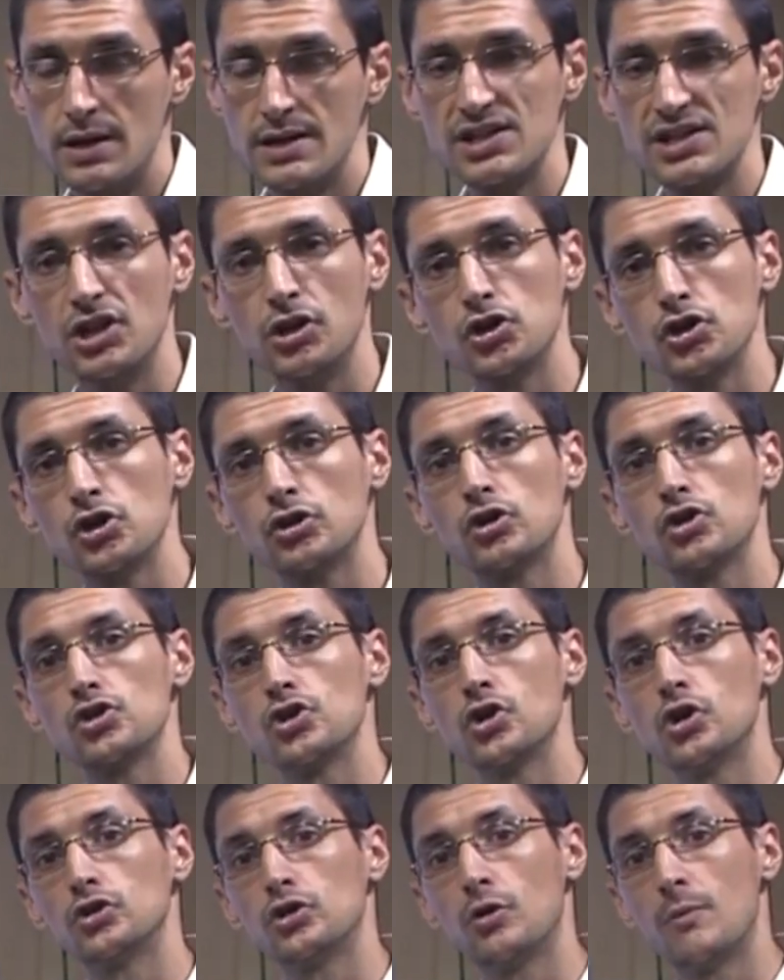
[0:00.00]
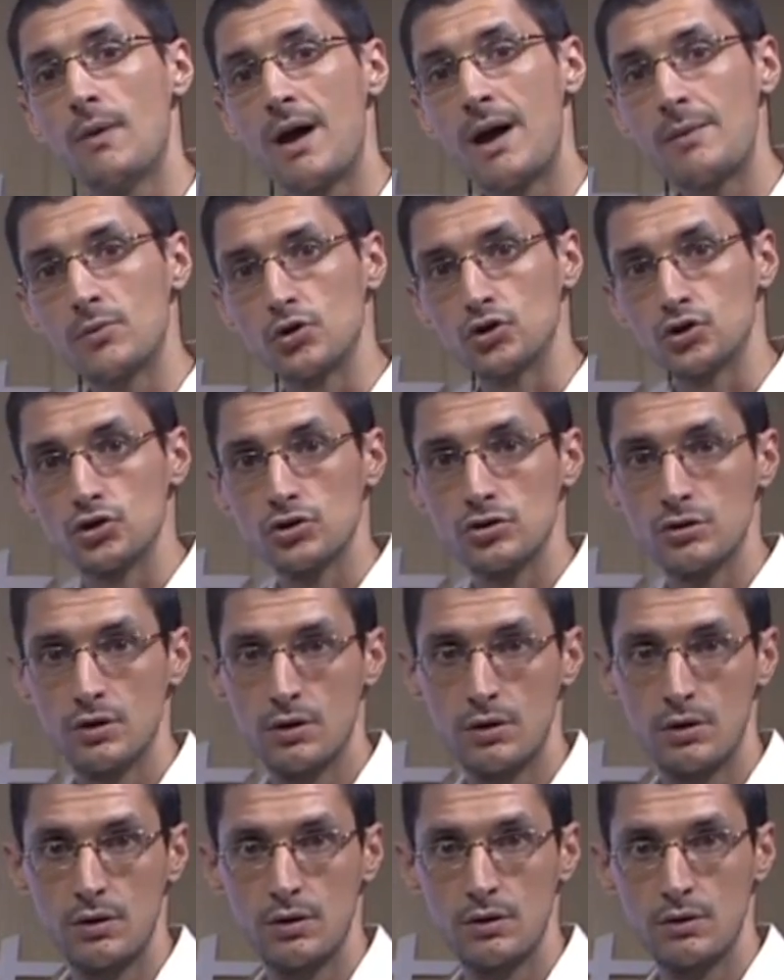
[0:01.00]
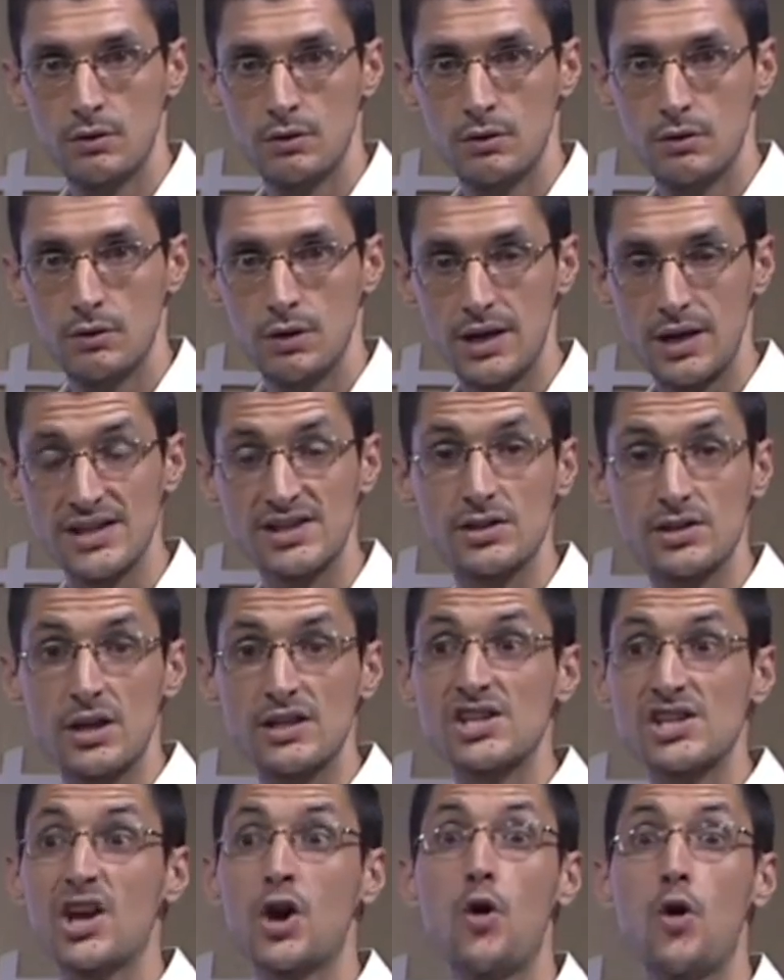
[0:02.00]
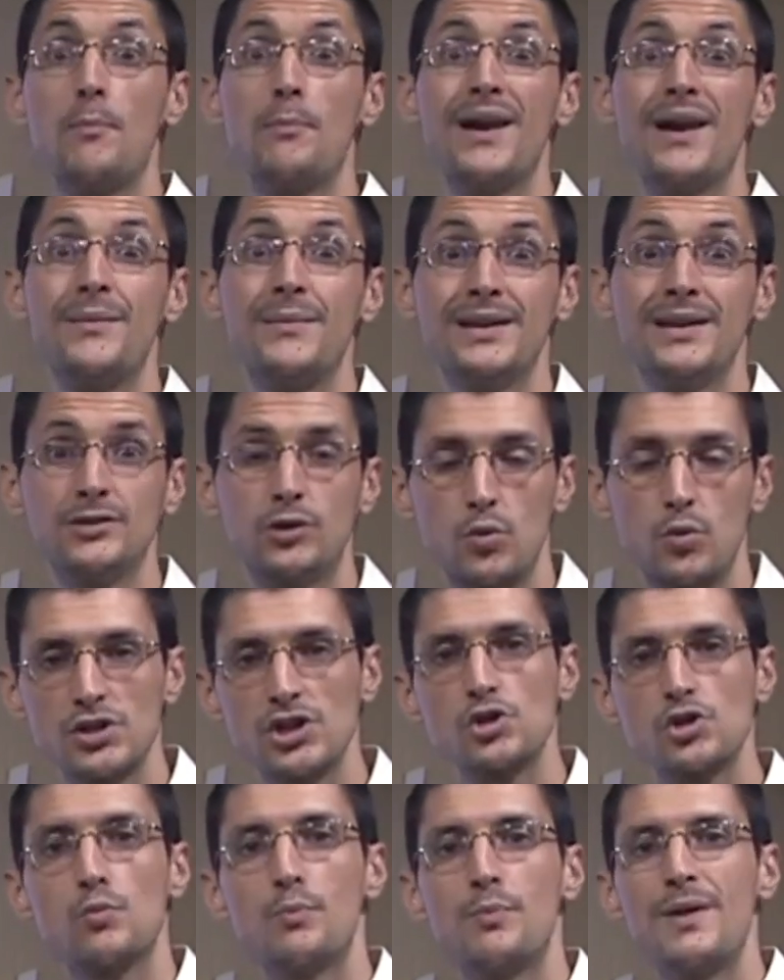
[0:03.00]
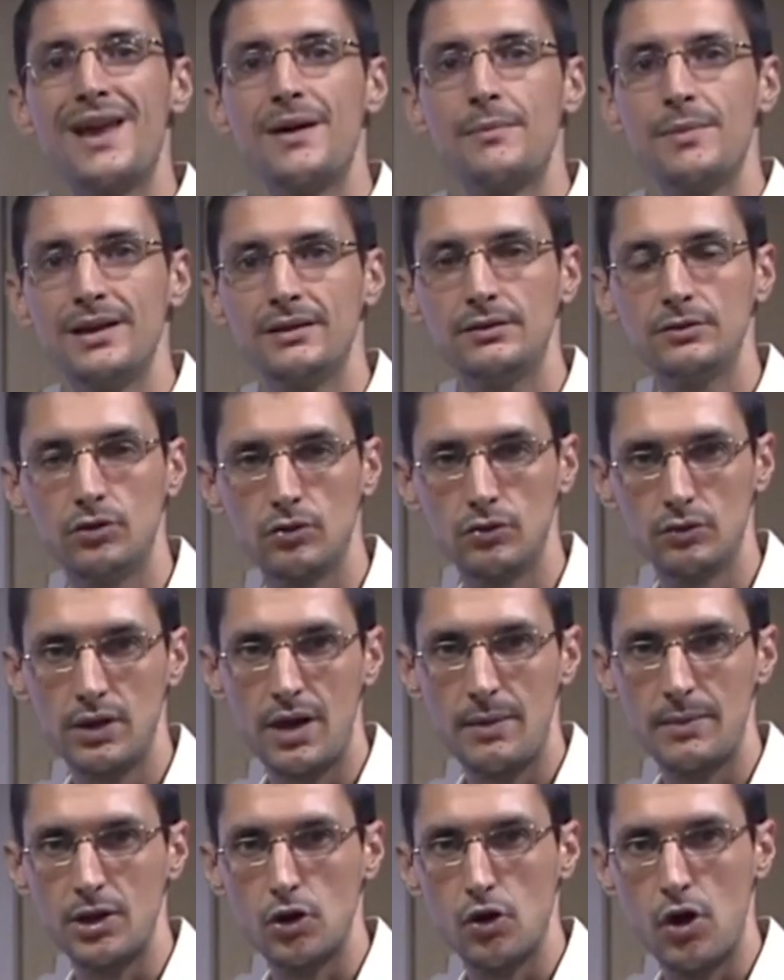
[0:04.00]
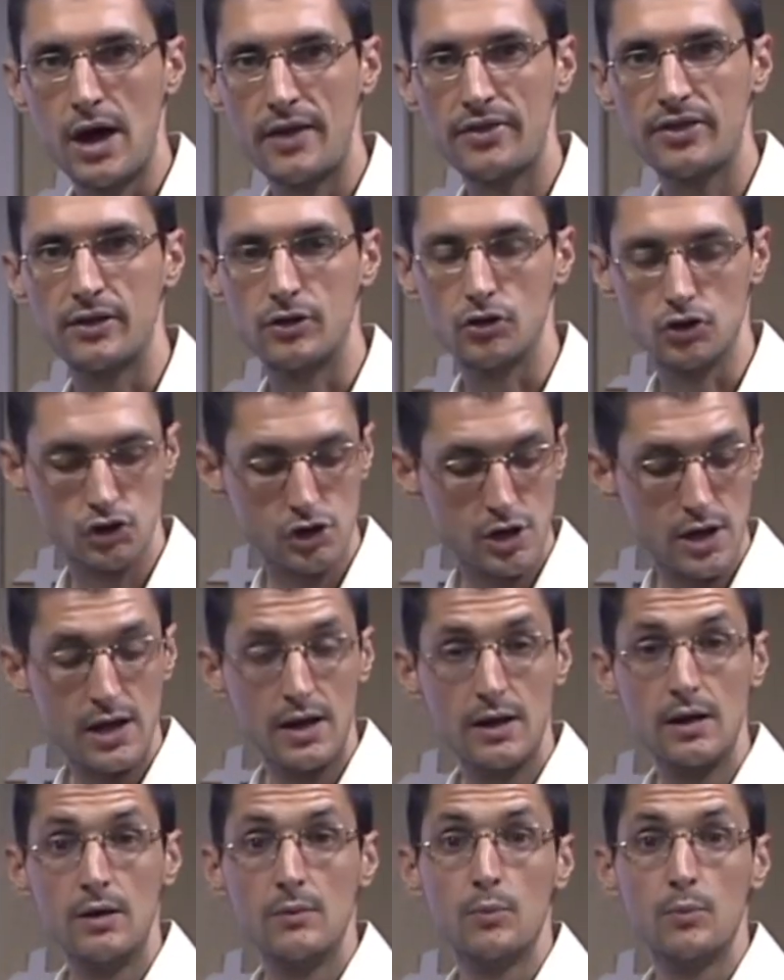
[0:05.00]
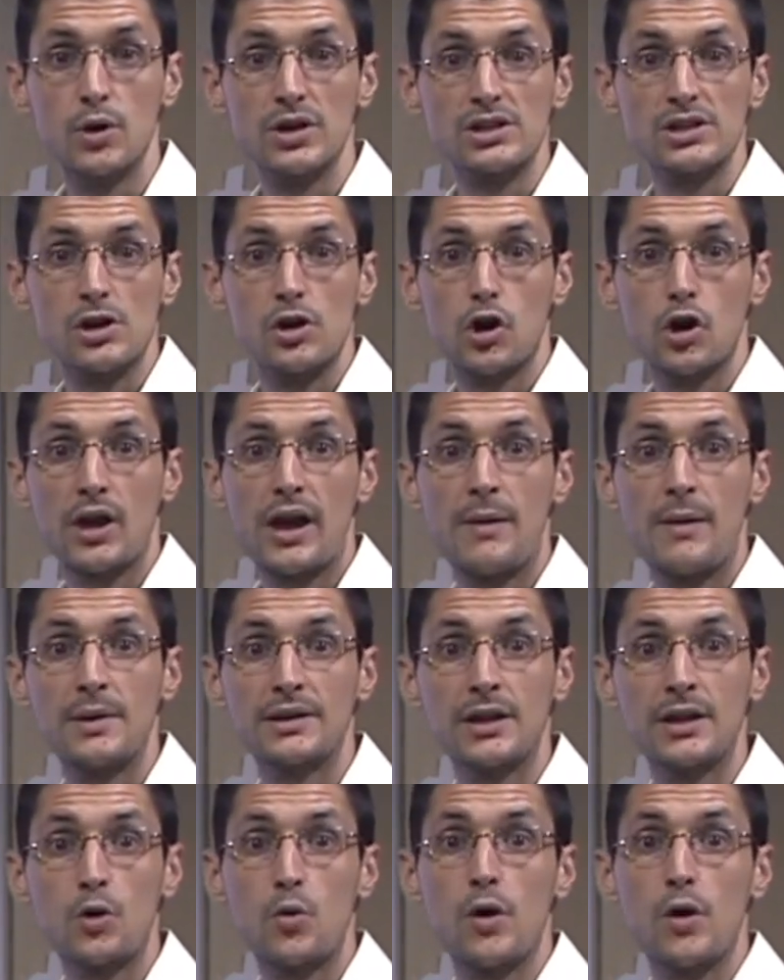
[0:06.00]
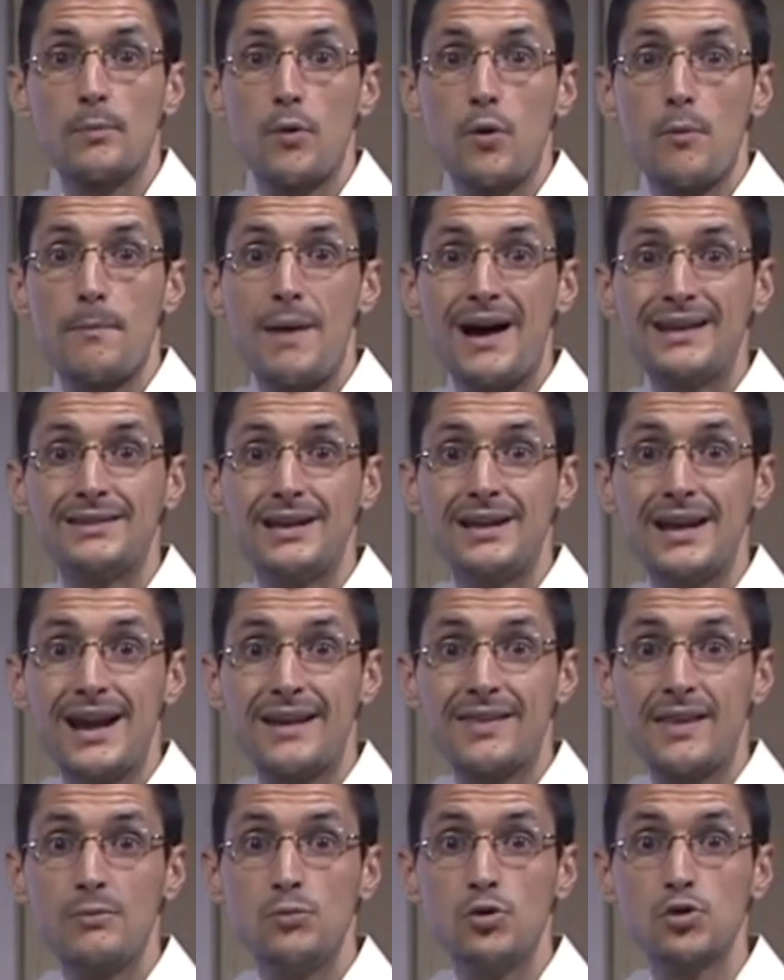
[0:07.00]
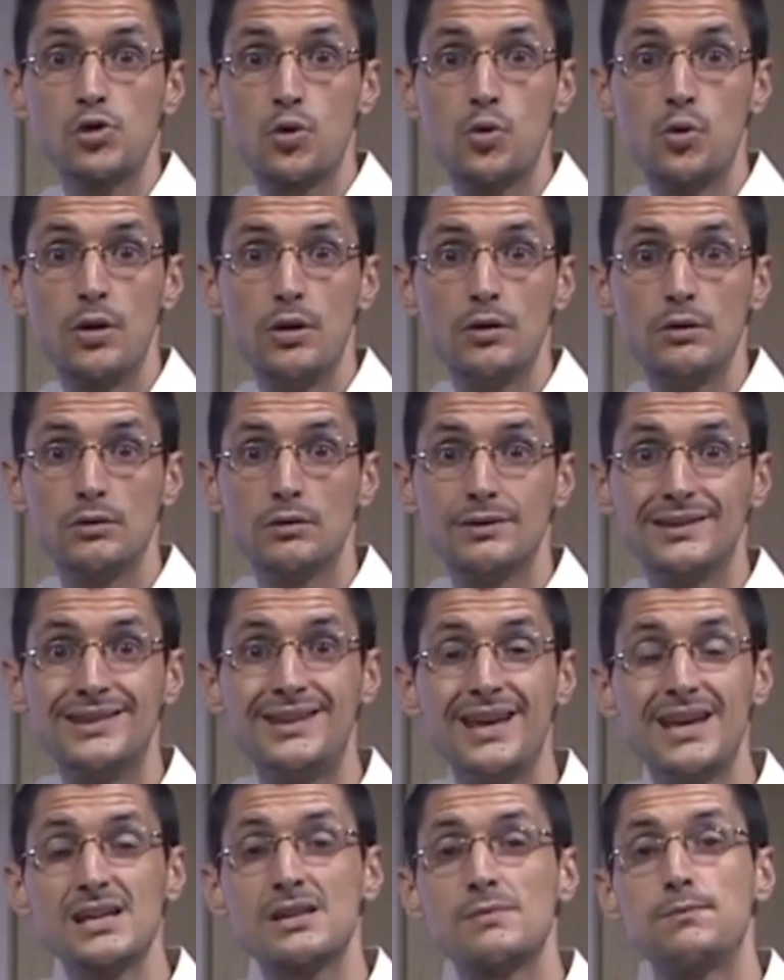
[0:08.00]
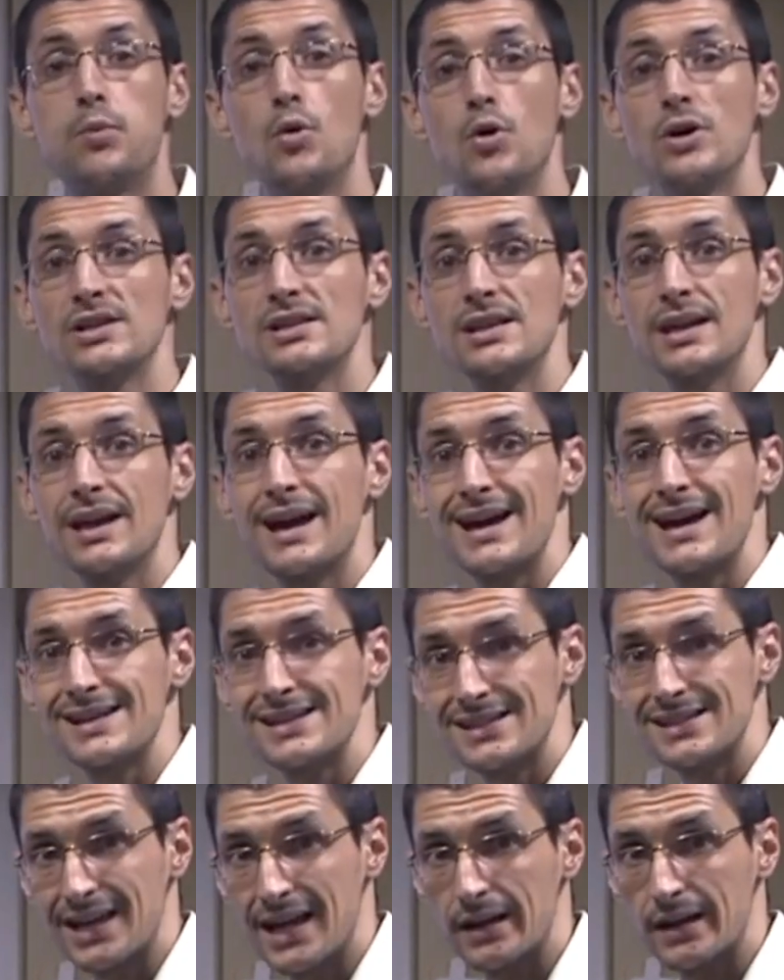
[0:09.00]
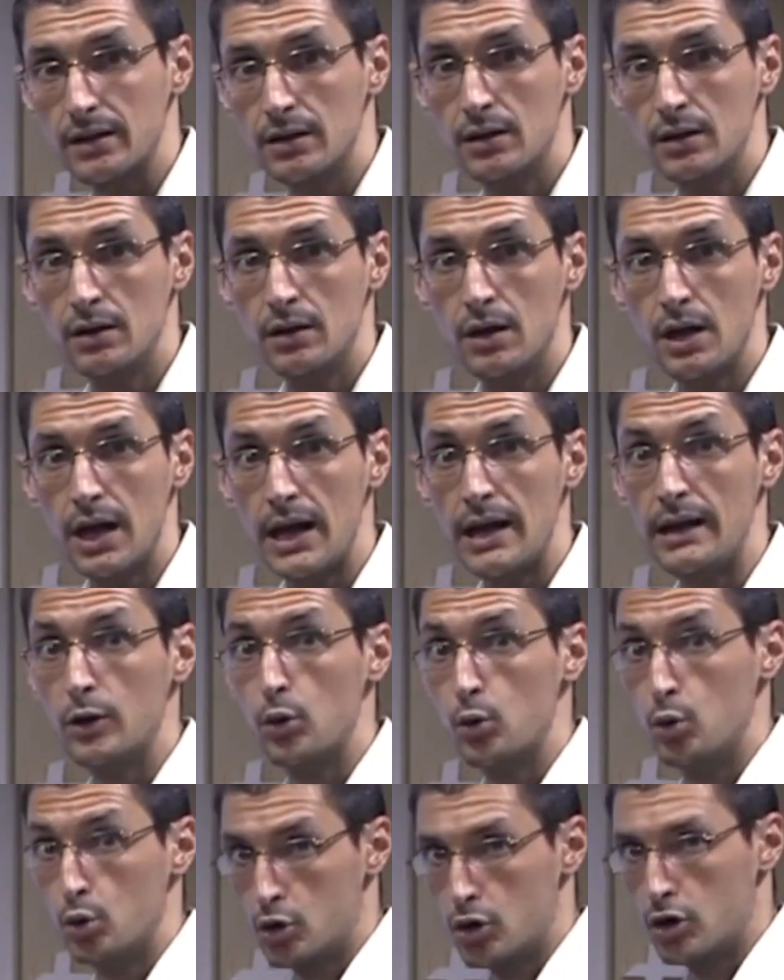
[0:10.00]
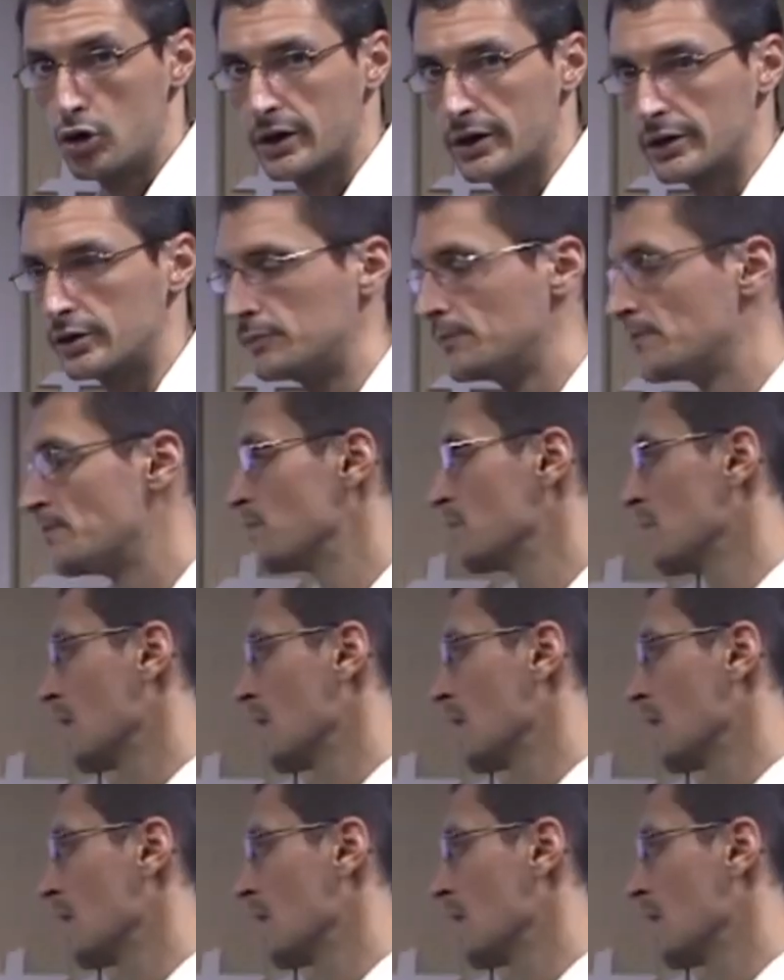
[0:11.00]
Si nosotros no tomamos ese complemento o ese suplemento de aminoácidos, pues lógicamente el cuerpo va a tirar de músculo después de gastar el glucógeno.